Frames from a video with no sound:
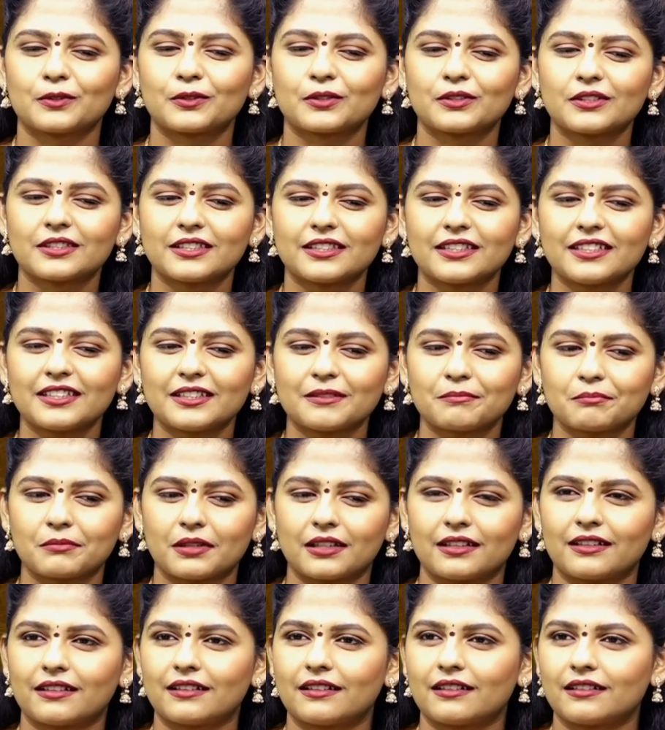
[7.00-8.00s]
గురుజీ
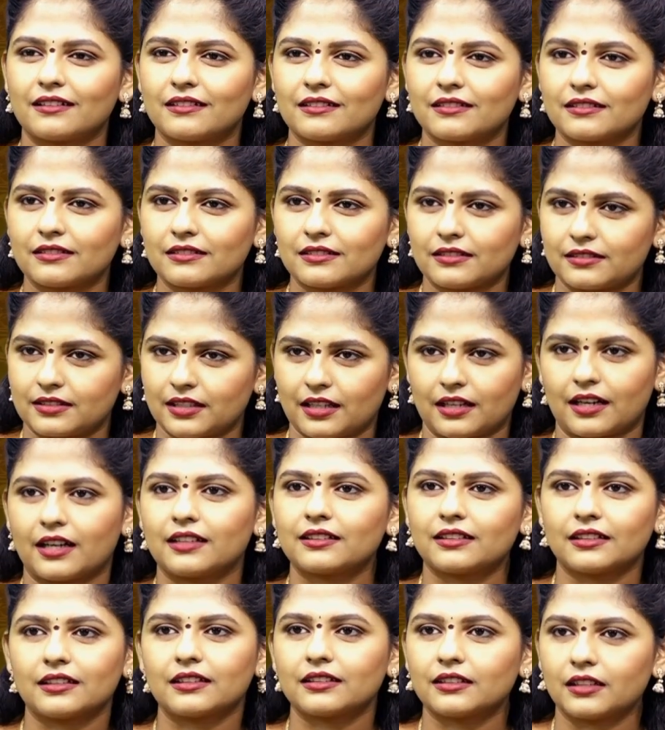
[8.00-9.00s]
మన
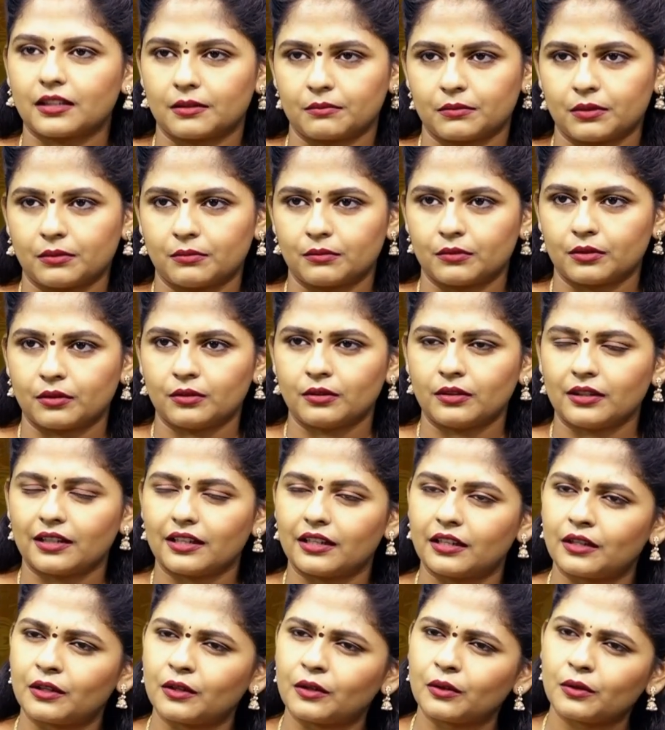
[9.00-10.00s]
సనాతన ధర్మంలో
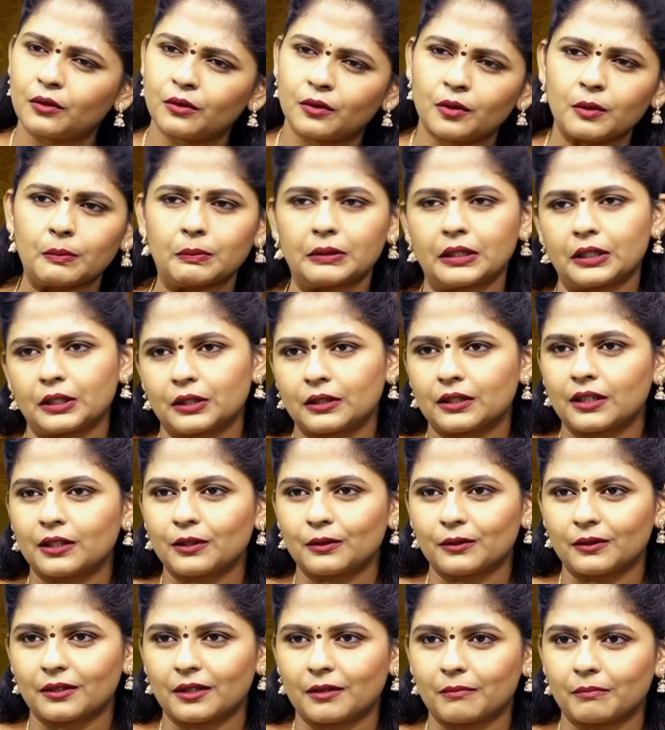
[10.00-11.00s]
ఎన్నో
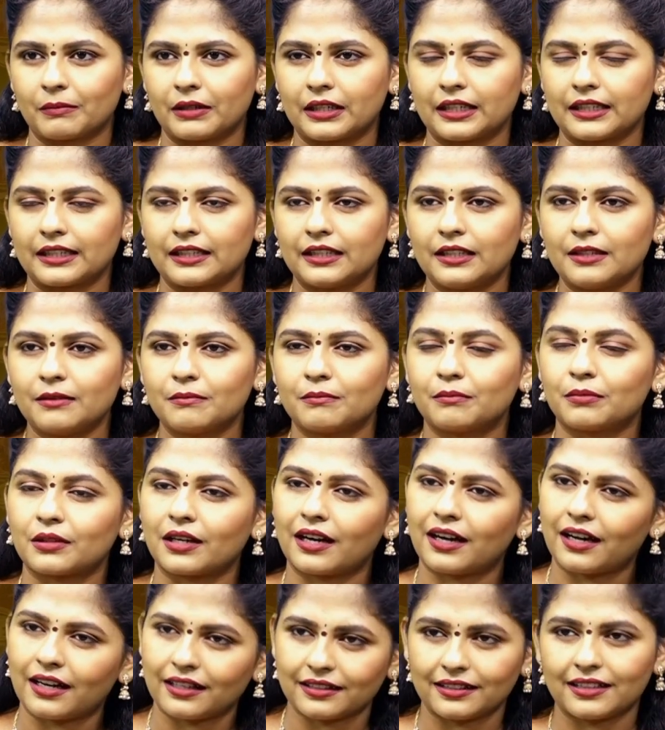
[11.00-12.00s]
పండుగలు ఉన్నప్పటికీ
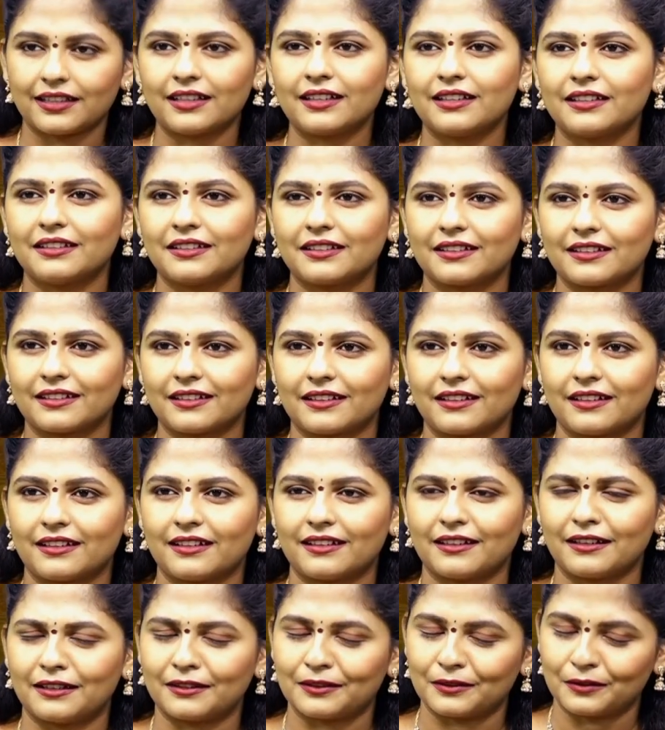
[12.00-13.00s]
ప్రాధాన్యంగా
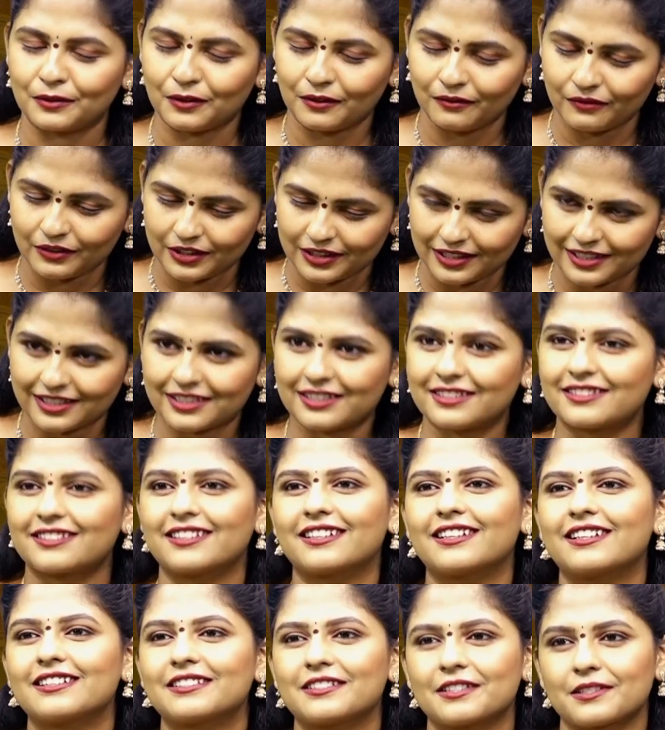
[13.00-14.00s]
ఎంతో
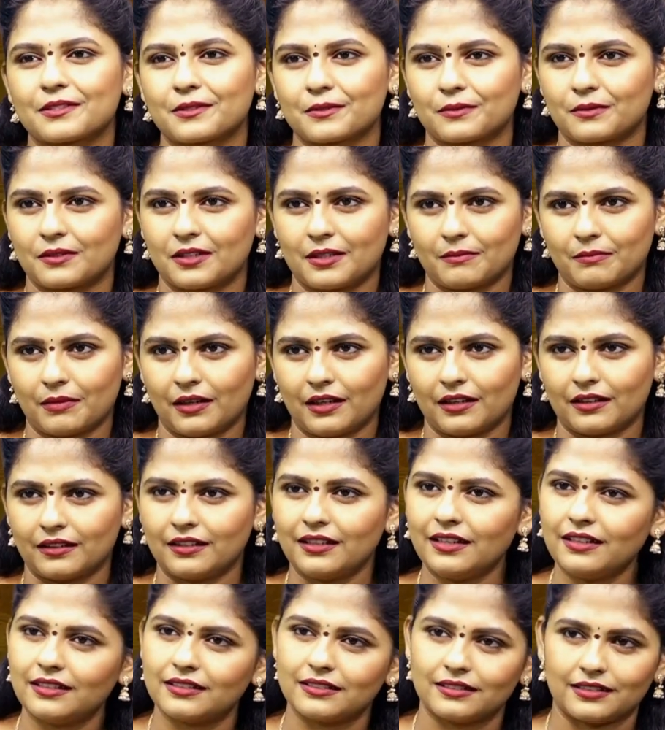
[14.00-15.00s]
విశిష్టగా చేసుకునే
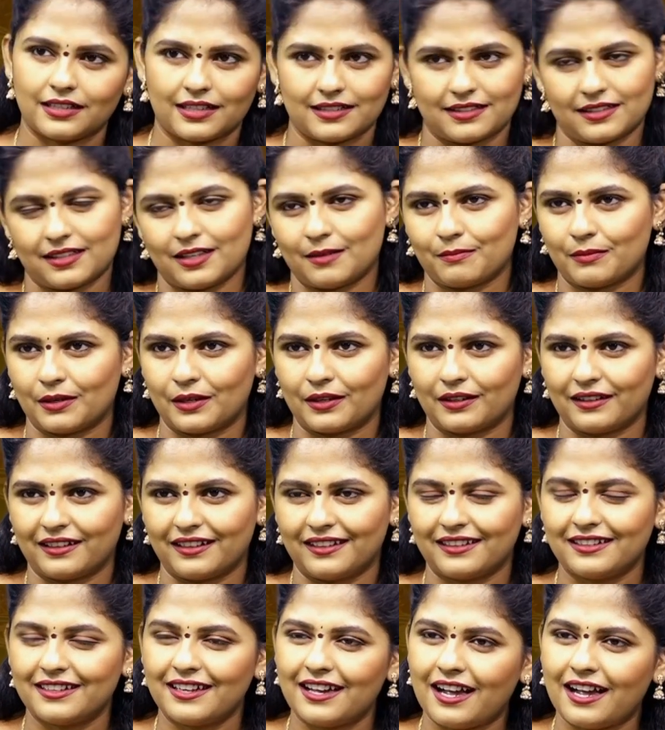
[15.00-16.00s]
పండుగ దసరా పండుగ
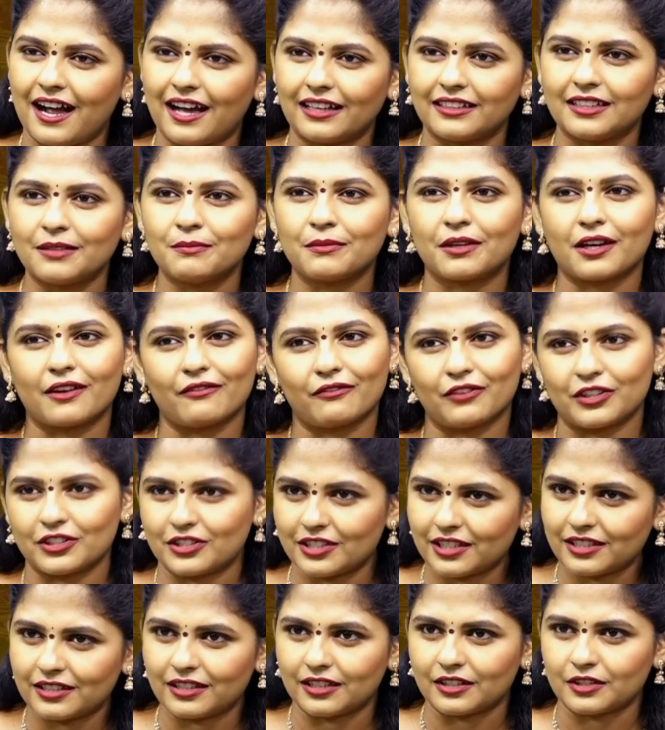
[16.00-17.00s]
అదే మన
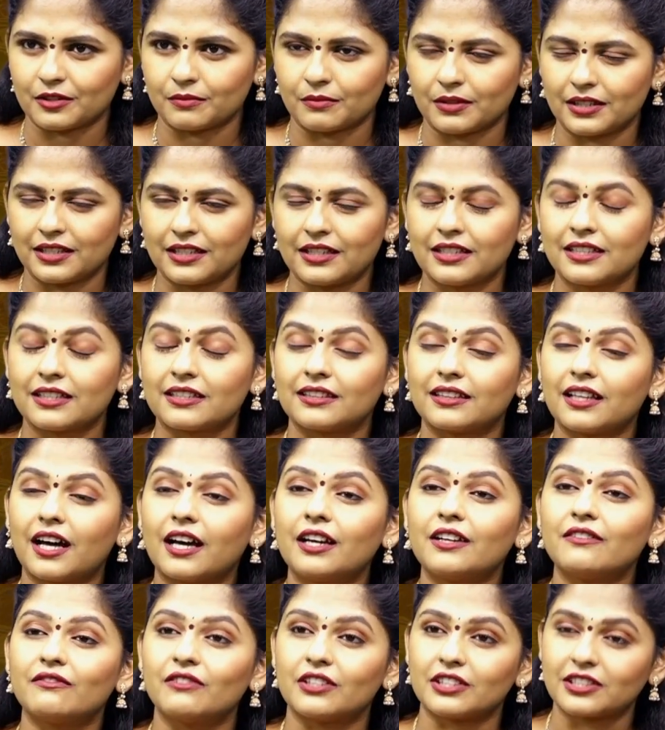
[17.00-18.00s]
విజయదశమి
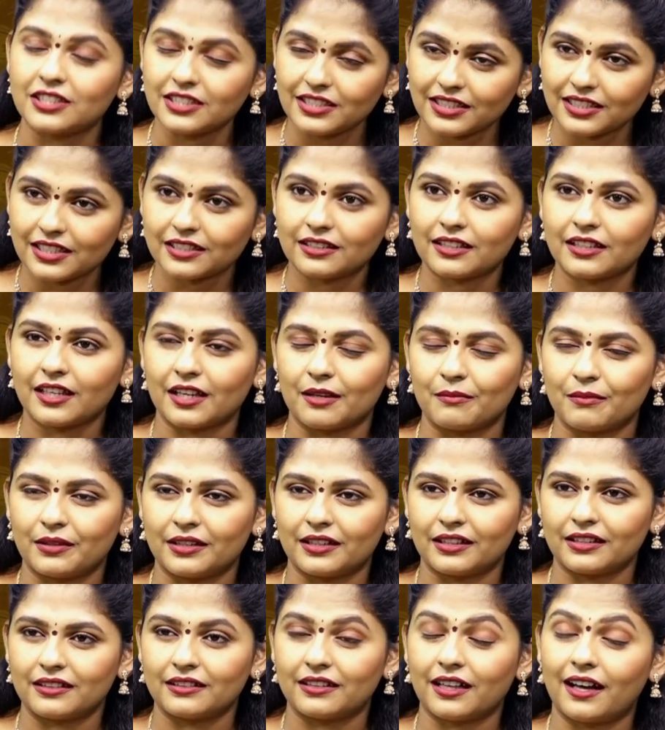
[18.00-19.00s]
దాని విశిష్టత
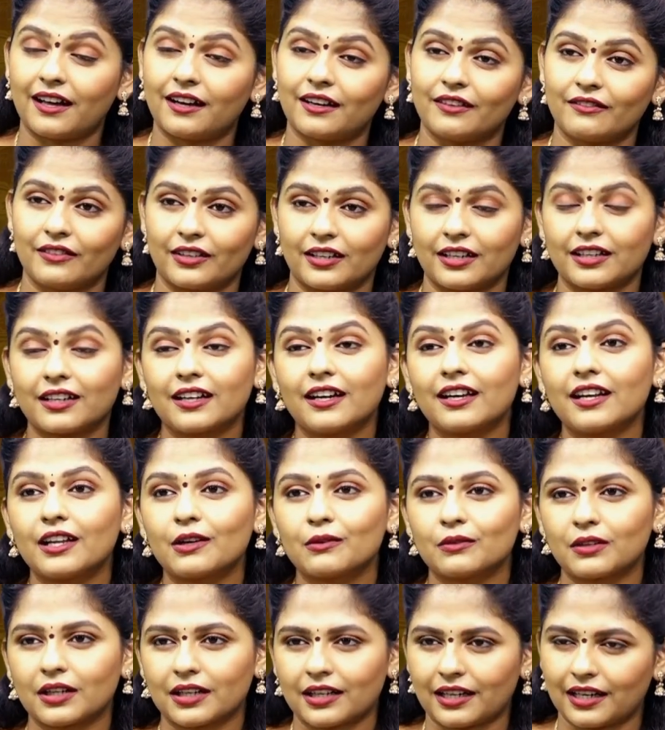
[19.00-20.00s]
ఏమిటి దాని వెనకాల
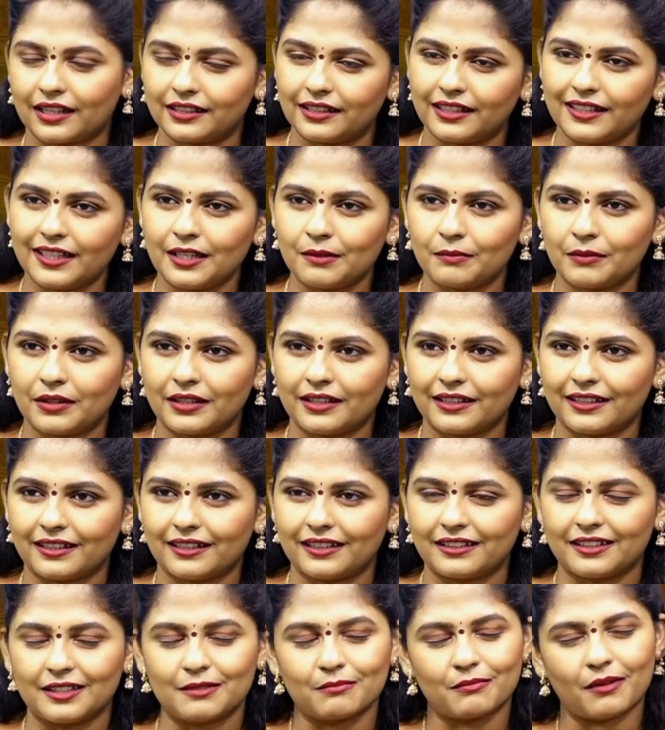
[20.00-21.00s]
ఉన్న కథ ఏమిటి
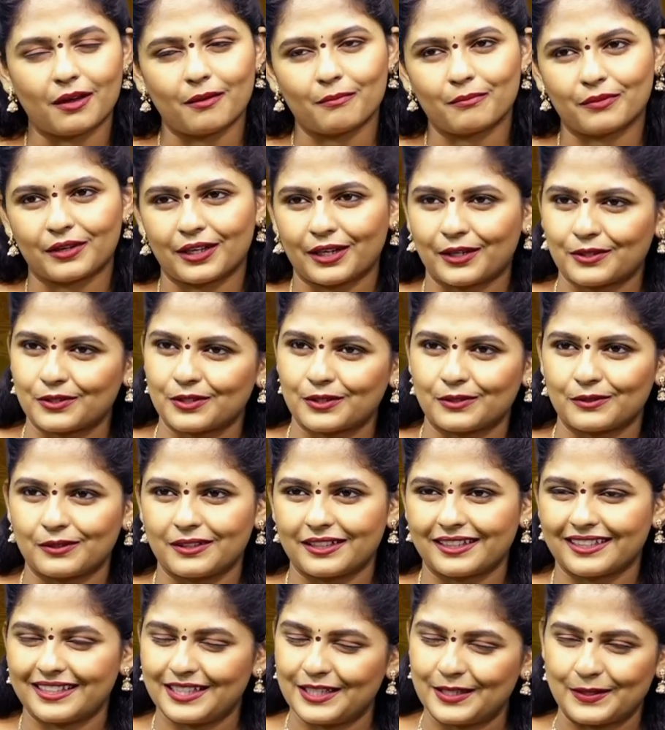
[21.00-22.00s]
అనేది మా
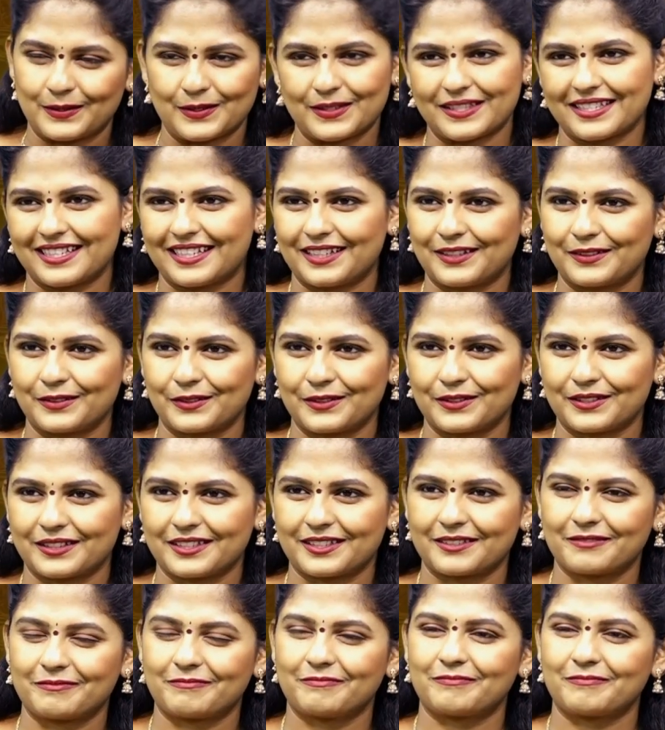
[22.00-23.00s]
ప్రేక్షకులకి ఇంకోసారి గురుజీ